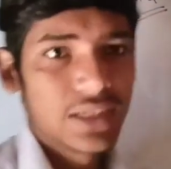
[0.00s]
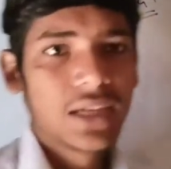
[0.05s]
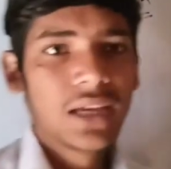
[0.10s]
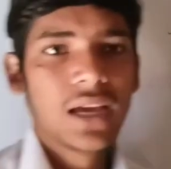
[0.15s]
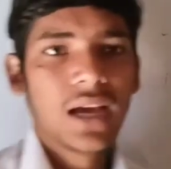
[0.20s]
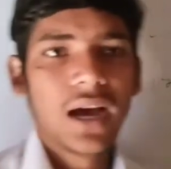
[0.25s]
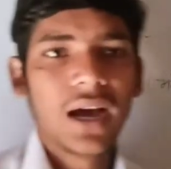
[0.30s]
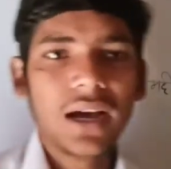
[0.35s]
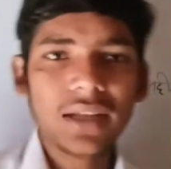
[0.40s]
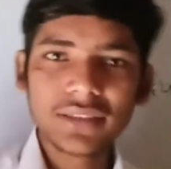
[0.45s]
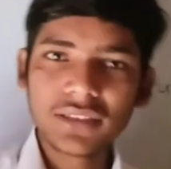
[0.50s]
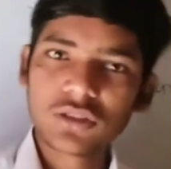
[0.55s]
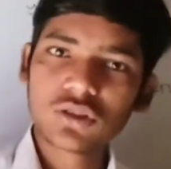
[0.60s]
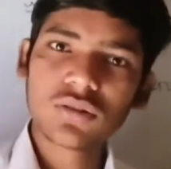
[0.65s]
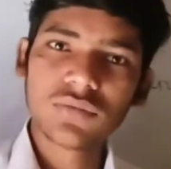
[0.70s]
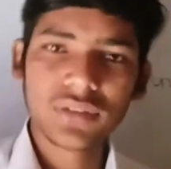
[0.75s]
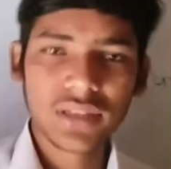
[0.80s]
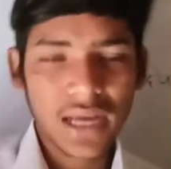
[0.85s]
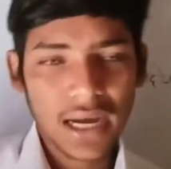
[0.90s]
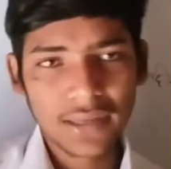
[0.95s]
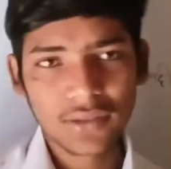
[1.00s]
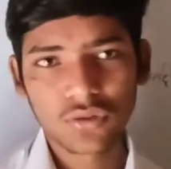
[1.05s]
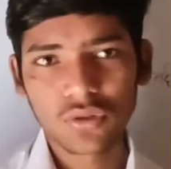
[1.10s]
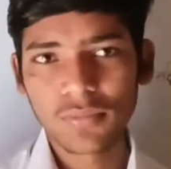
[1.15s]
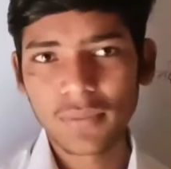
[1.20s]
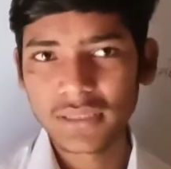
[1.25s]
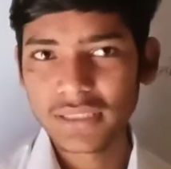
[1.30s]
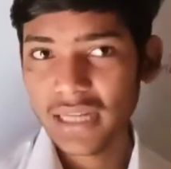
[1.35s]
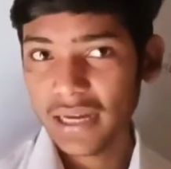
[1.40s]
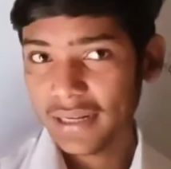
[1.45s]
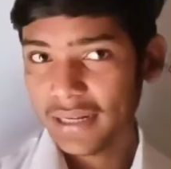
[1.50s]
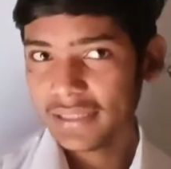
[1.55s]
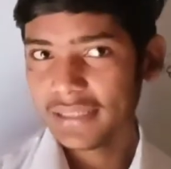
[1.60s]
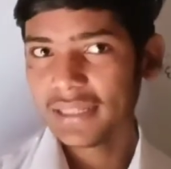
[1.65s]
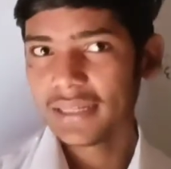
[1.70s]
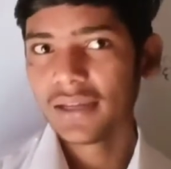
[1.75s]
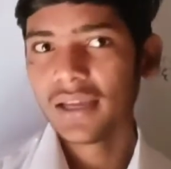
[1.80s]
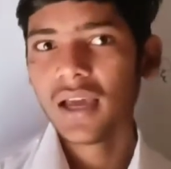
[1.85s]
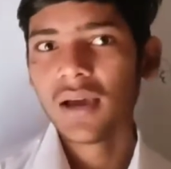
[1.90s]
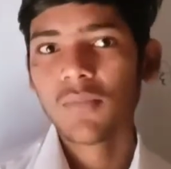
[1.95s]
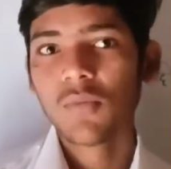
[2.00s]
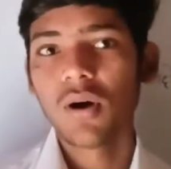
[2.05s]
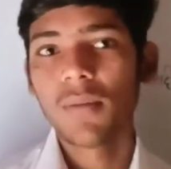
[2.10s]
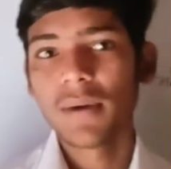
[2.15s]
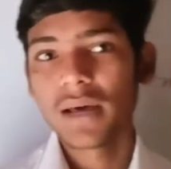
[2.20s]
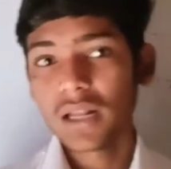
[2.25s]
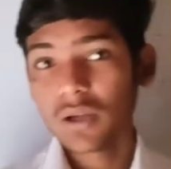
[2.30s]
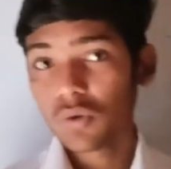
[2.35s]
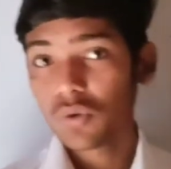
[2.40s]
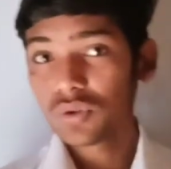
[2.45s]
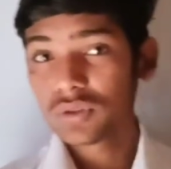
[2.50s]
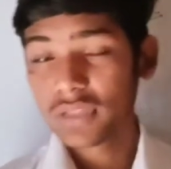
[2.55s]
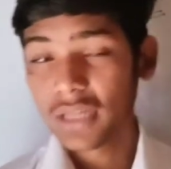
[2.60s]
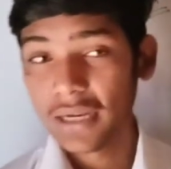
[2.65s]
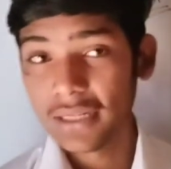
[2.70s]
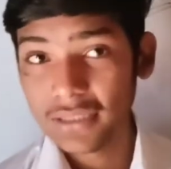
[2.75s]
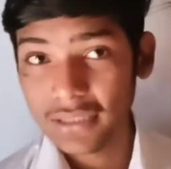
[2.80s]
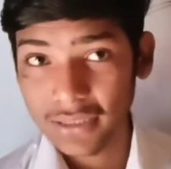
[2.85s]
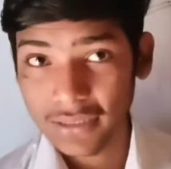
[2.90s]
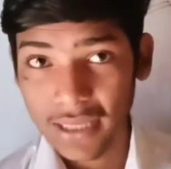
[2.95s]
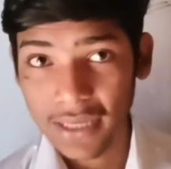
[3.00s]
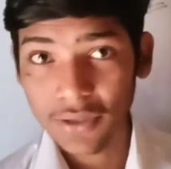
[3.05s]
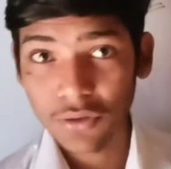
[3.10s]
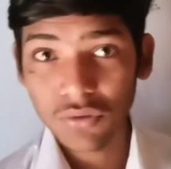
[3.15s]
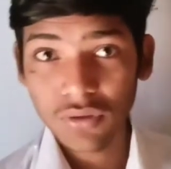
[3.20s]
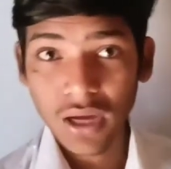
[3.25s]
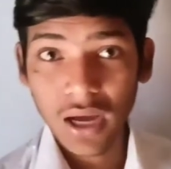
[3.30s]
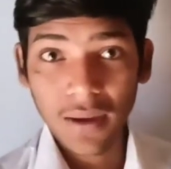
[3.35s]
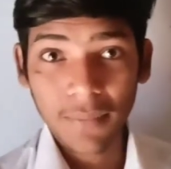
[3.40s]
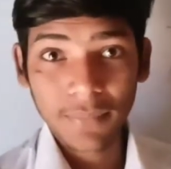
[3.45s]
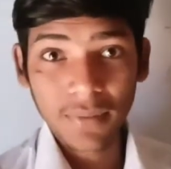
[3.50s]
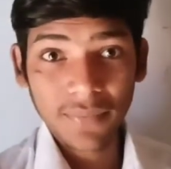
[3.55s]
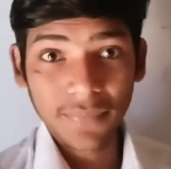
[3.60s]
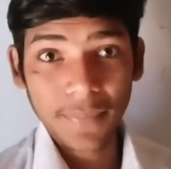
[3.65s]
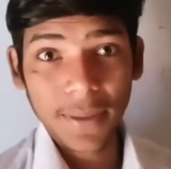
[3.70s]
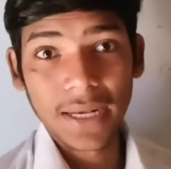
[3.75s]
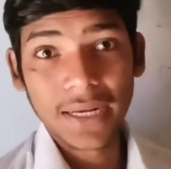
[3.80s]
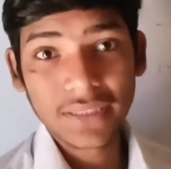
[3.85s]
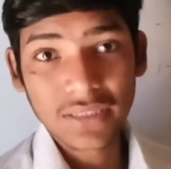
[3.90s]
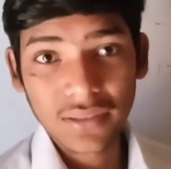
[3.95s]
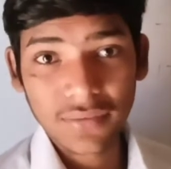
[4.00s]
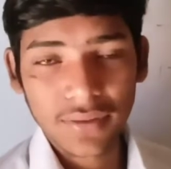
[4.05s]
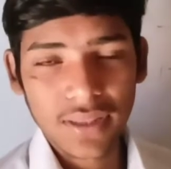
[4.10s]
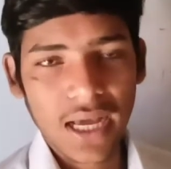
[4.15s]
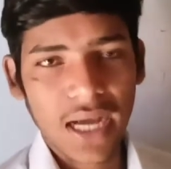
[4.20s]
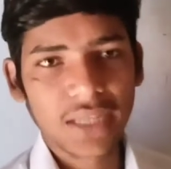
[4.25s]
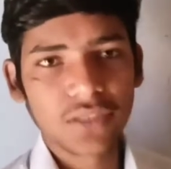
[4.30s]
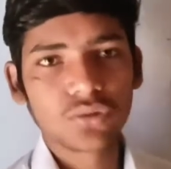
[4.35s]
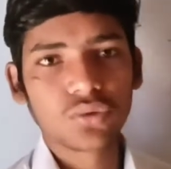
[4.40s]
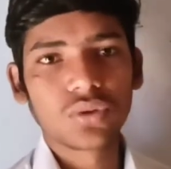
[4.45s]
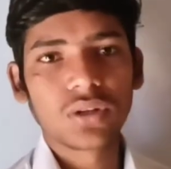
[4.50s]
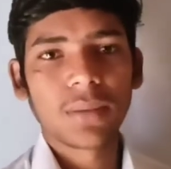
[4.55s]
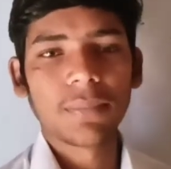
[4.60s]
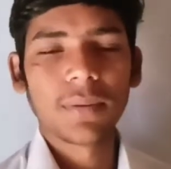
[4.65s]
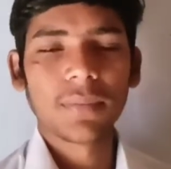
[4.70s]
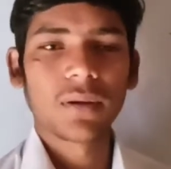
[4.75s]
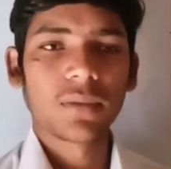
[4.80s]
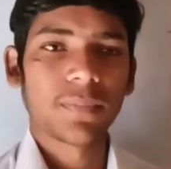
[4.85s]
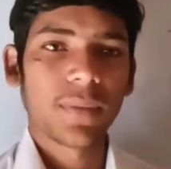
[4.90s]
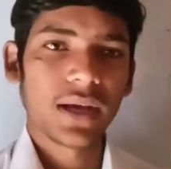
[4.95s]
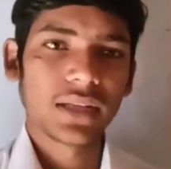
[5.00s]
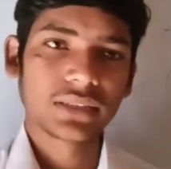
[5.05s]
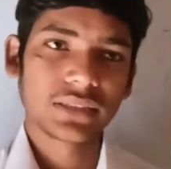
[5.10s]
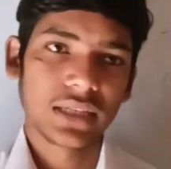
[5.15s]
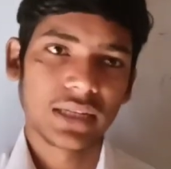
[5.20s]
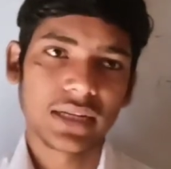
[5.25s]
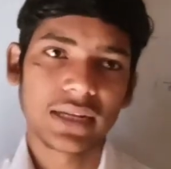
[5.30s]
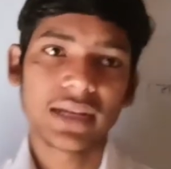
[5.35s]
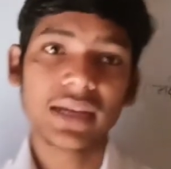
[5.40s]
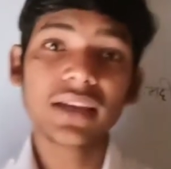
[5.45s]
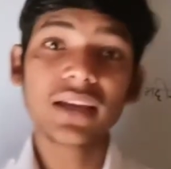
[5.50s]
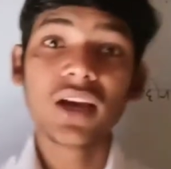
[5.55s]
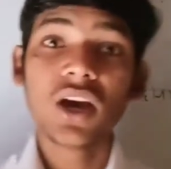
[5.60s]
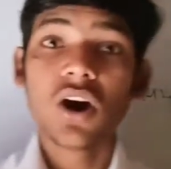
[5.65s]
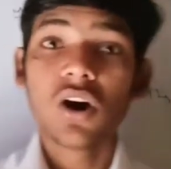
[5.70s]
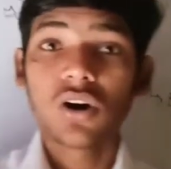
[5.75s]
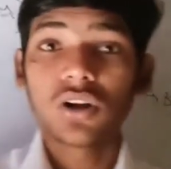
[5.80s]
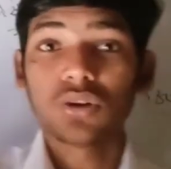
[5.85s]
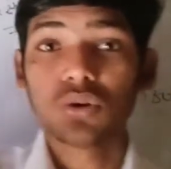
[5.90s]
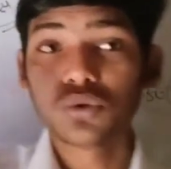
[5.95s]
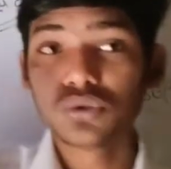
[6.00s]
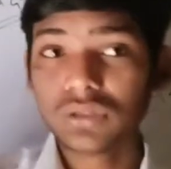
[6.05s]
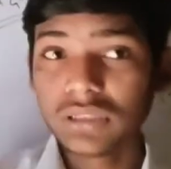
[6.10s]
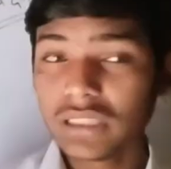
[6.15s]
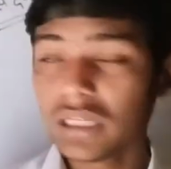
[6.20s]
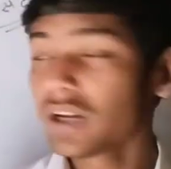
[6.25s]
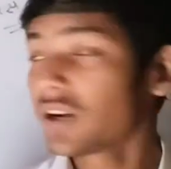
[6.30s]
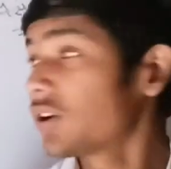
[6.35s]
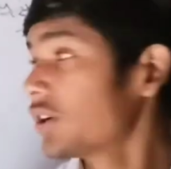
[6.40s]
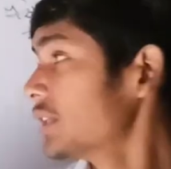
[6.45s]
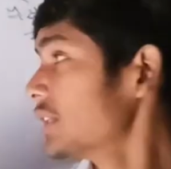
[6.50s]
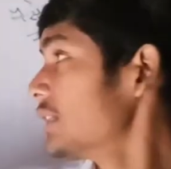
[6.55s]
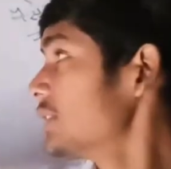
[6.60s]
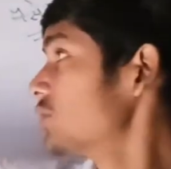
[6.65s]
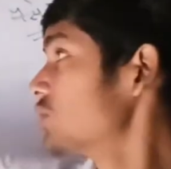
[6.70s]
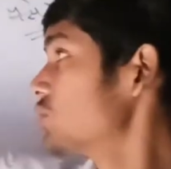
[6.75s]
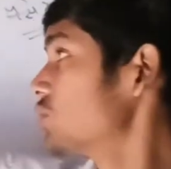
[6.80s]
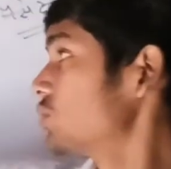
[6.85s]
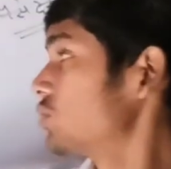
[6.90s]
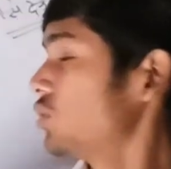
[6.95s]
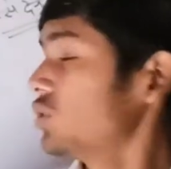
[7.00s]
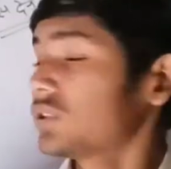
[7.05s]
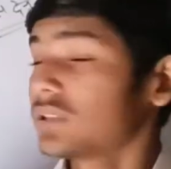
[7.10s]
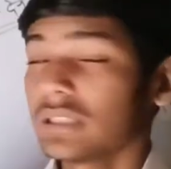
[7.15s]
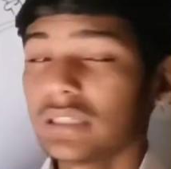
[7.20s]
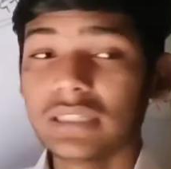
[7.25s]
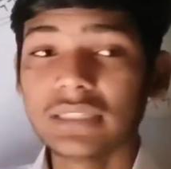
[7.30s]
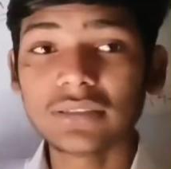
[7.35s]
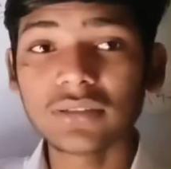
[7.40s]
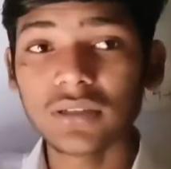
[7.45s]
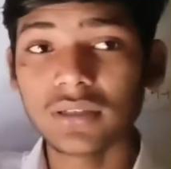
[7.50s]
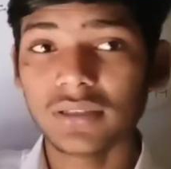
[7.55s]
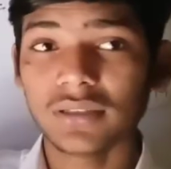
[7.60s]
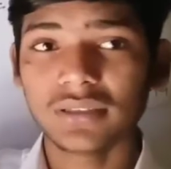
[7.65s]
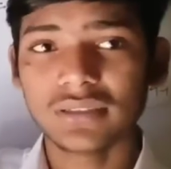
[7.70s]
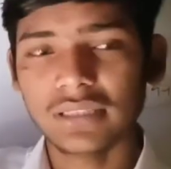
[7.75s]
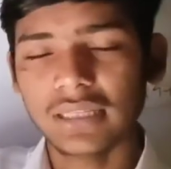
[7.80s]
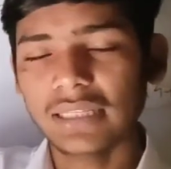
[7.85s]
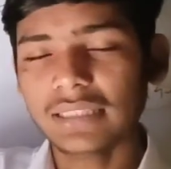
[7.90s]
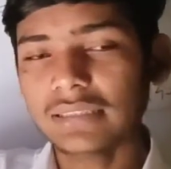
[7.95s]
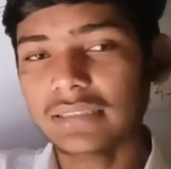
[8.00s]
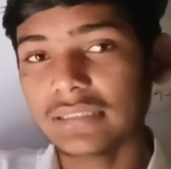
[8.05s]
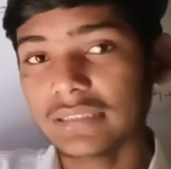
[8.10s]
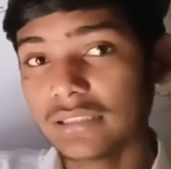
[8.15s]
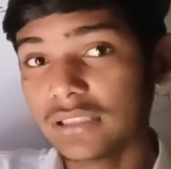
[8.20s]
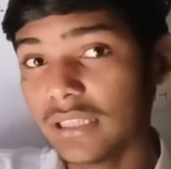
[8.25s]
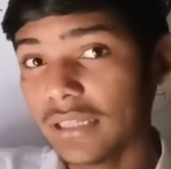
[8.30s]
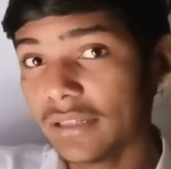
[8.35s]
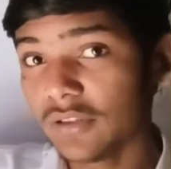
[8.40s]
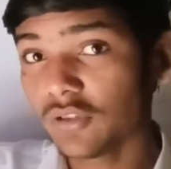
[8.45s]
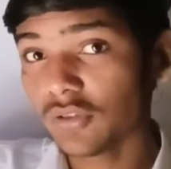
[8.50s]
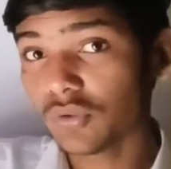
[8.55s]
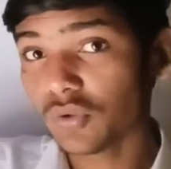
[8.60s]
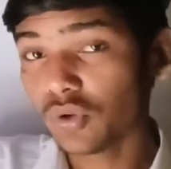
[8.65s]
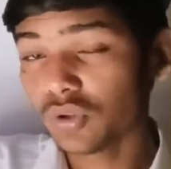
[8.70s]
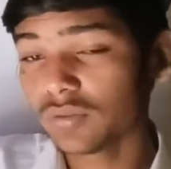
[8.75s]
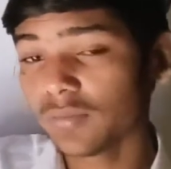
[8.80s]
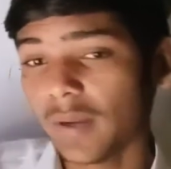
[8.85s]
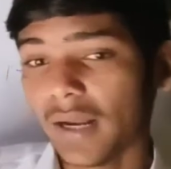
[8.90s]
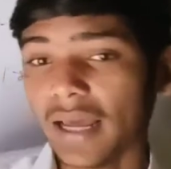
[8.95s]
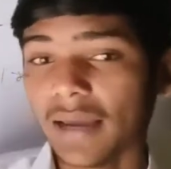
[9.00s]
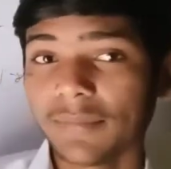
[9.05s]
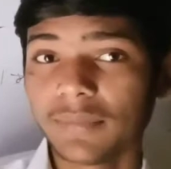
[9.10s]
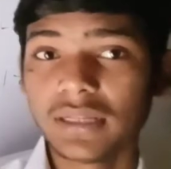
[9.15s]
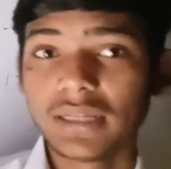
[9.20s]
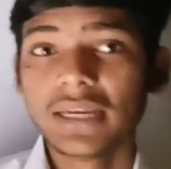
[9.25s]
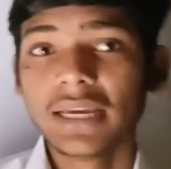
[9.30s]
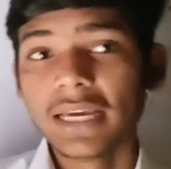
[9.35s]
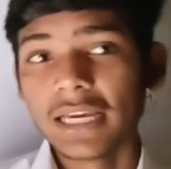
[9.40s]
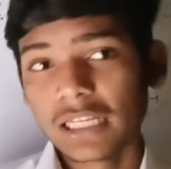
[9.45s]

है हाँ जिसको विद्यालय स्कूल में जाना ही है वो हमारा कोर्स खरीद सकता है क्योंकि हमने पहले से विद्यालय स्कूल का पेपर पास कर रखा है और उसी के अकॉर्डिंग इस क्वेश्चन इस, इस इस ये जो कोर्स बनाया हमने